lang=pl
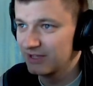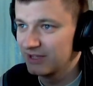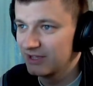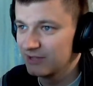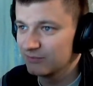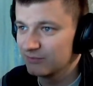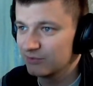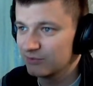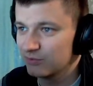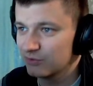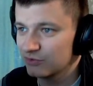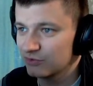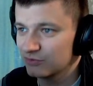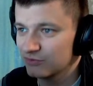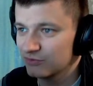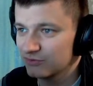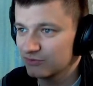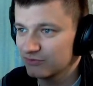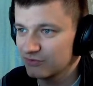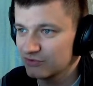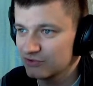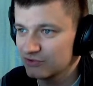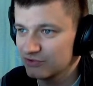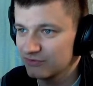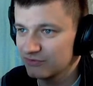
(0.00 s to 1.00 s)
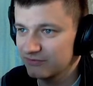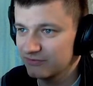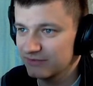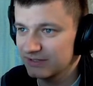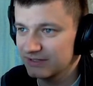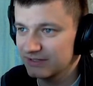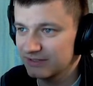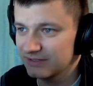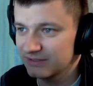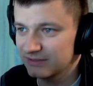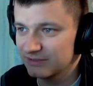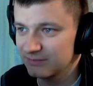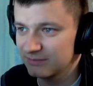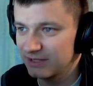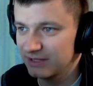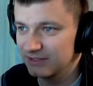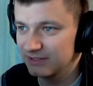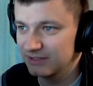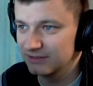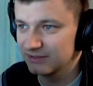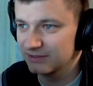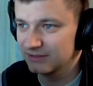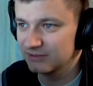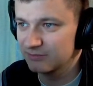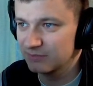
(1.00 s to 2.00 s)
Po prostu zwróćcie uwagę,
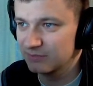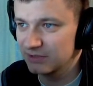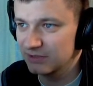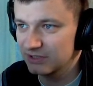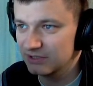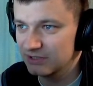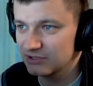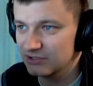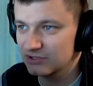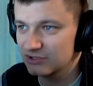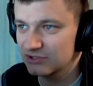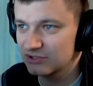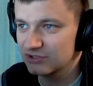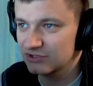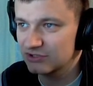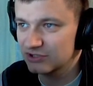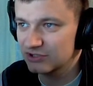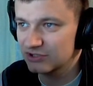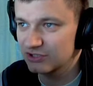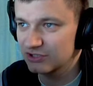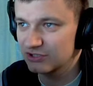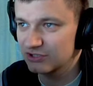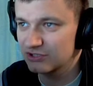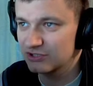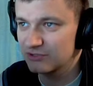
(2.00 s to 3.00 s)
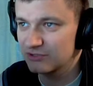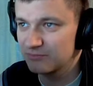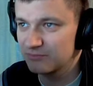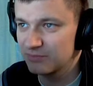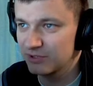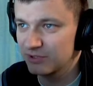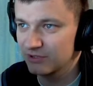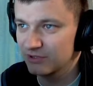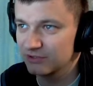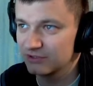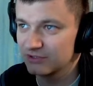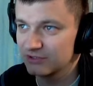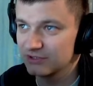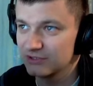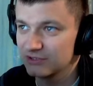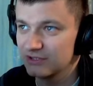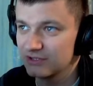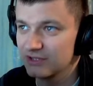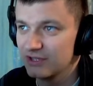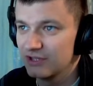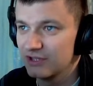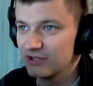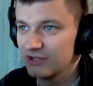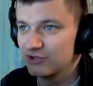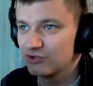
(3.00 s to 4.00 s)
Smite jest pierwszy, trzeci, piąty,
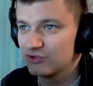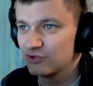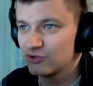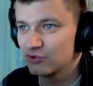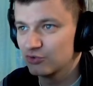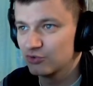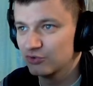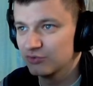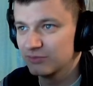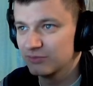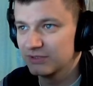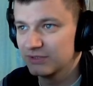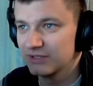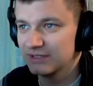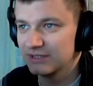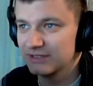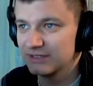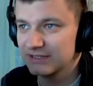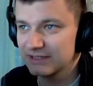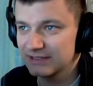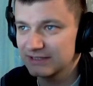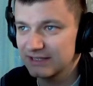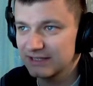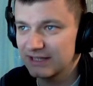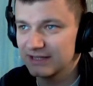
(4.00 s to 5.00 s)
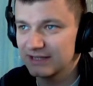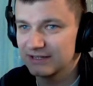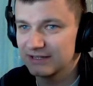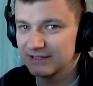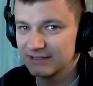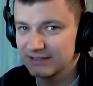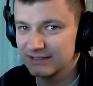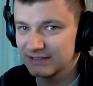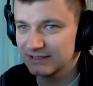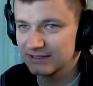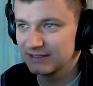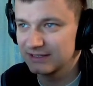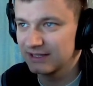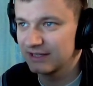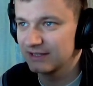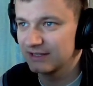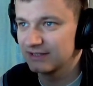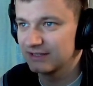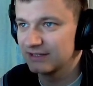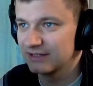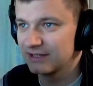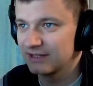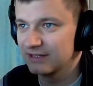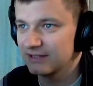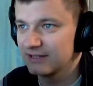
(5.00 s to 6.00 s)
siódmy i tak dalej, i tak dalej,
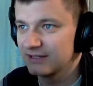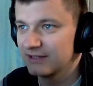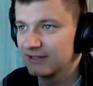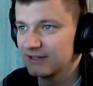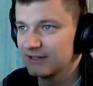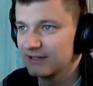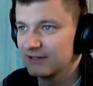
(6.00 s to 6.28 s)
tak?